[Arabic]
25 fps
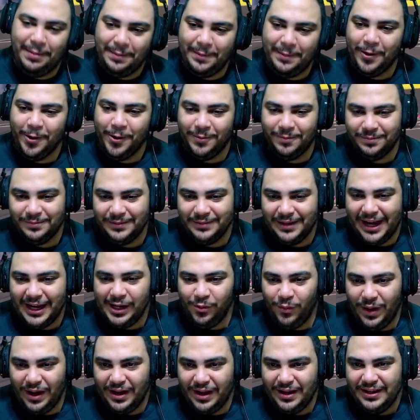اهو ايوه
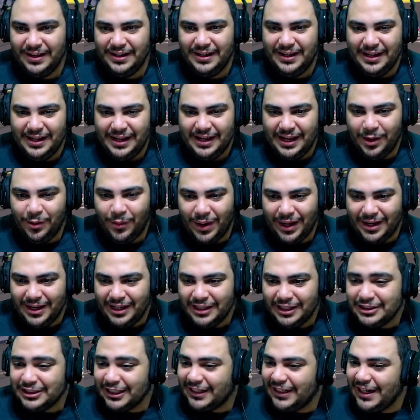اوعى أيوة.
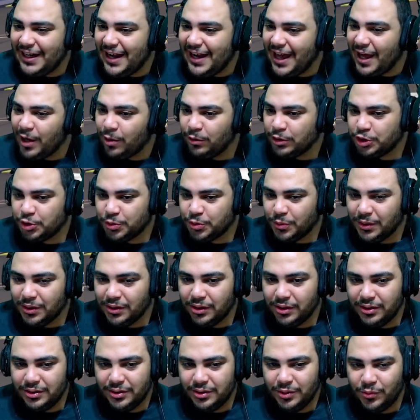شكلنا اروش والله
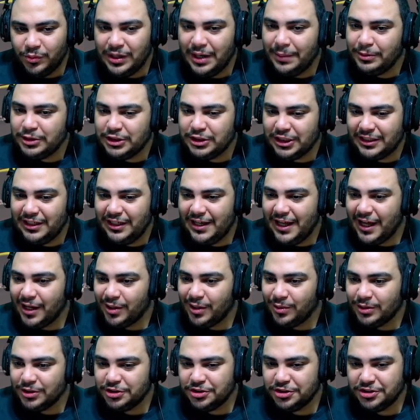والنبي شكلنا
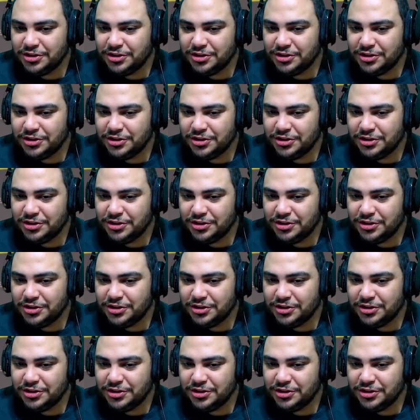اروش